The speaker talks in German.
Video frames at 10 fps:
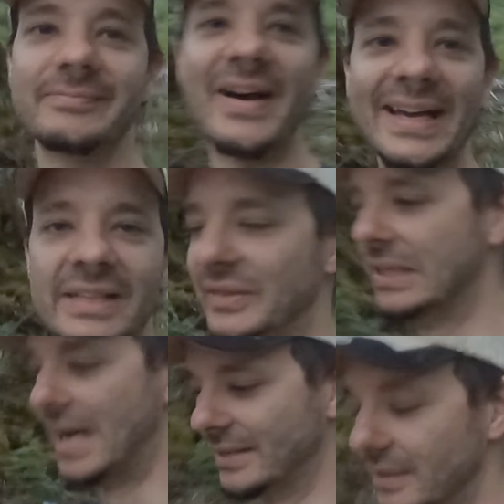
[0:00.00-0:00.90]
War irgendwie
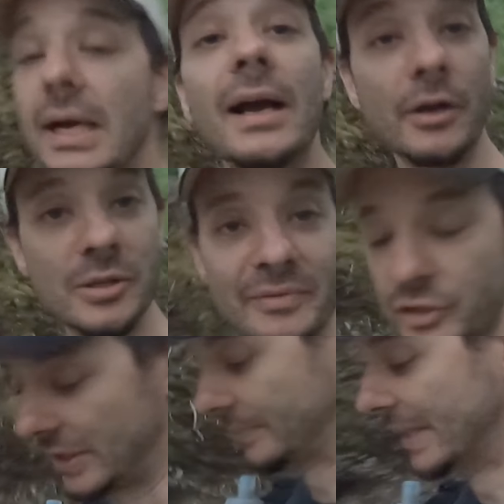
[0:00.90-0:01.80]
klar, ne? Kann ich aber
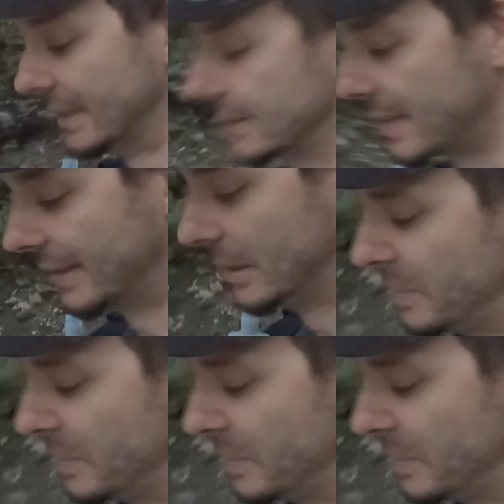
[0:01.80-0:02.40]
verstehen. Dein